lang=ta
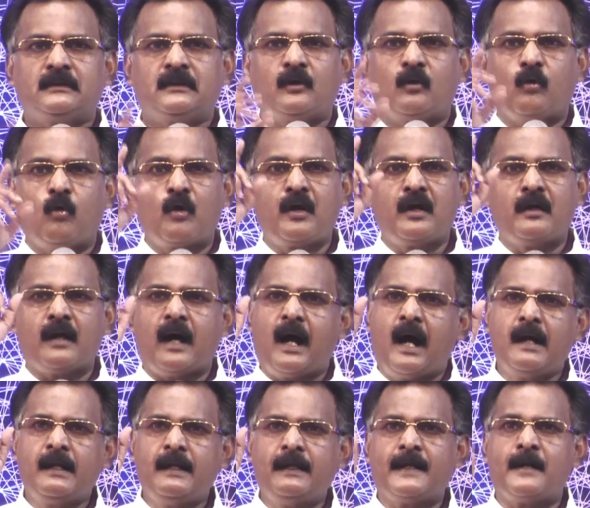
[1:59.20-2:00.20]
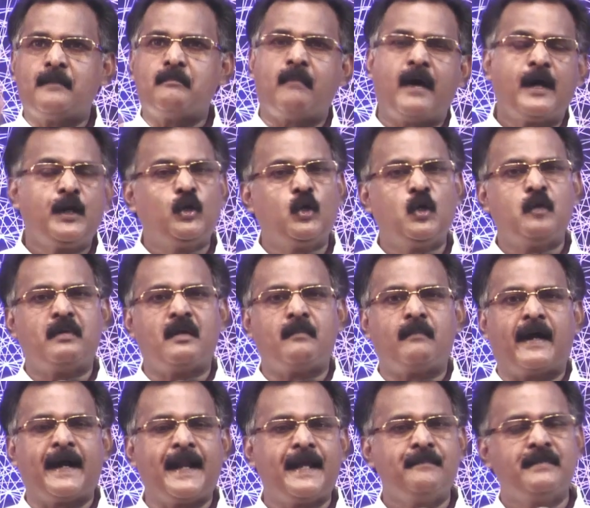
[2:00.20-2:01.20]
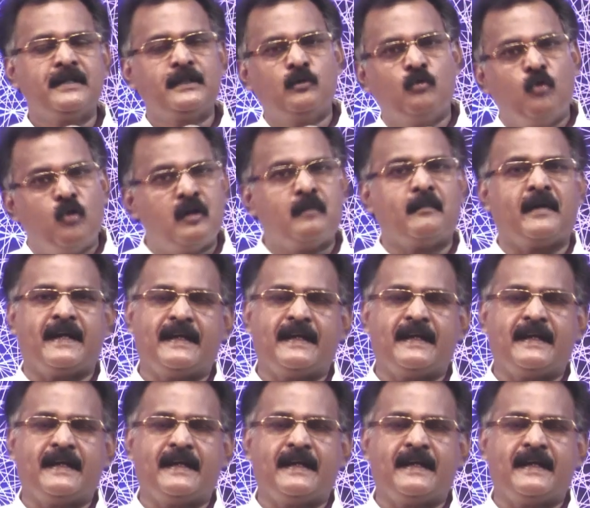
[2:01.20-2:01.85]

ஒரு நாளில் நாம் மறுரூபம் அடைவது உண்மை